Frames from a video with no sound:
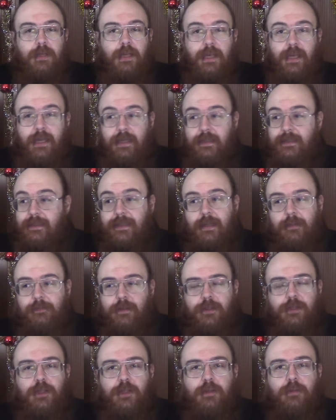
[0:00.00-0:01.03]
che sta
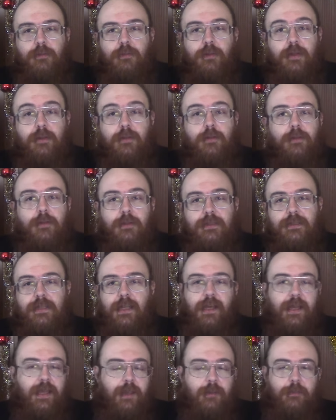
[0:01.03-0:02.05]
facendo qualcosa e